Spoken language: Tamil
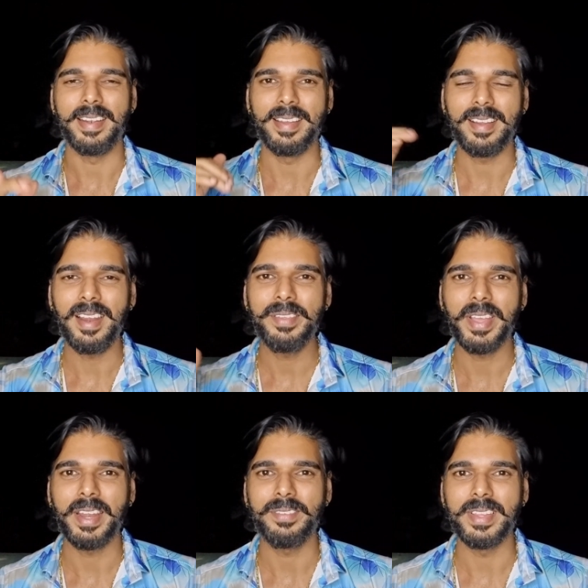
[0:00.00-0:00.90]
அண்ட் காளி
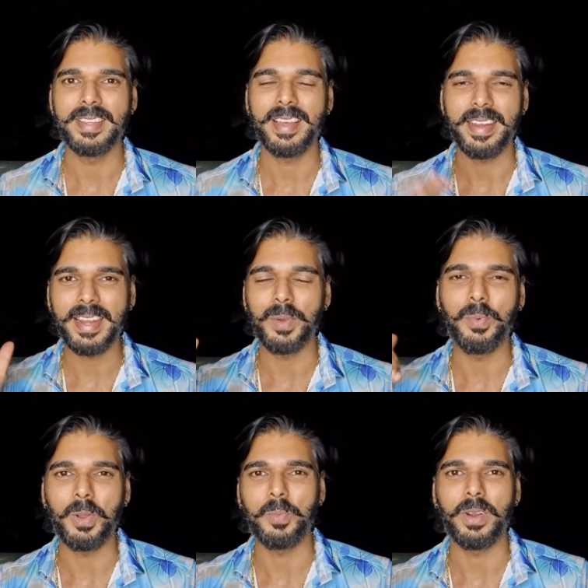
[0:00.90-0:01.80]
வெங்கட் வந்து கறிக்கடை
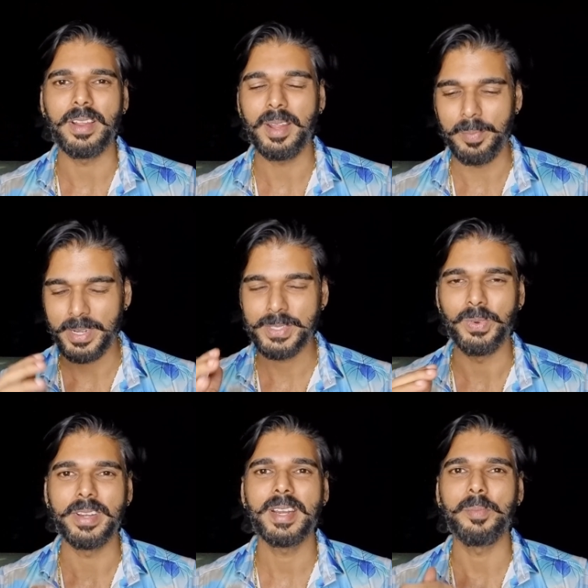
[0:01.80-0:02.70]
போட போறாரு அப்படின்னு
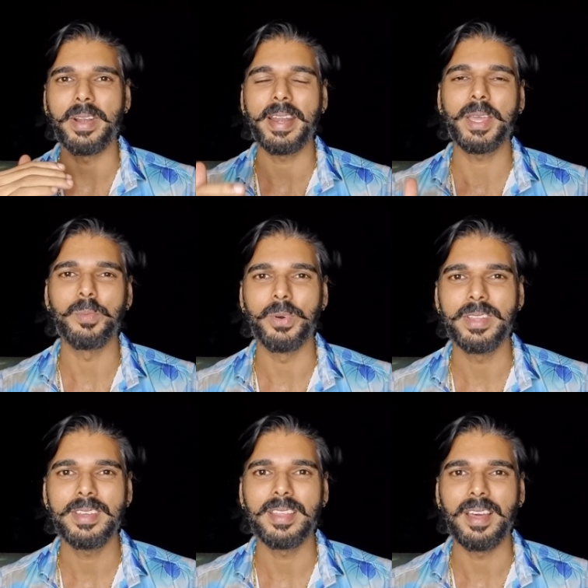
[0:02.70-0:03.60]
சொல்லிட்டு நம்ம நினைக்கும்
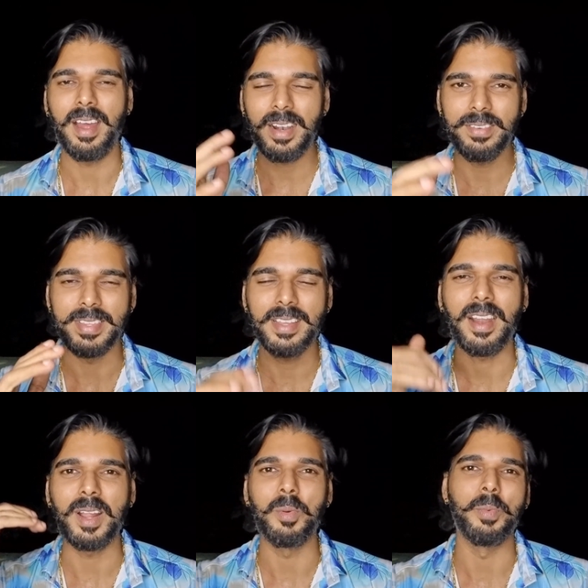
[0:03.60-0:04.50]
போது அந்த ஆடு வந்து
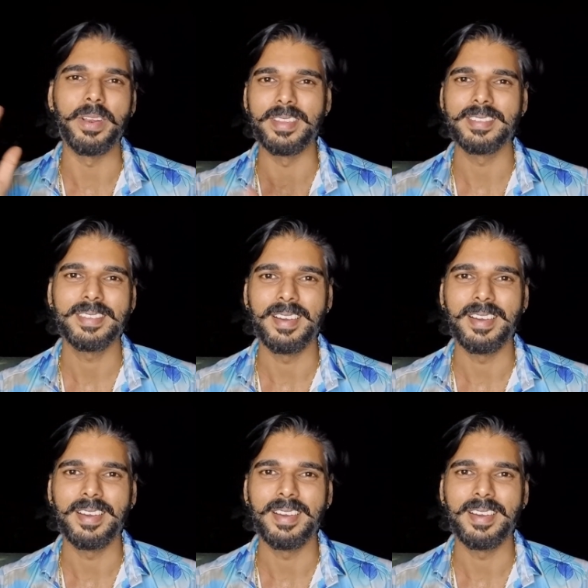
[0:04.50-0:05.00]
காணாமல் போயிடுது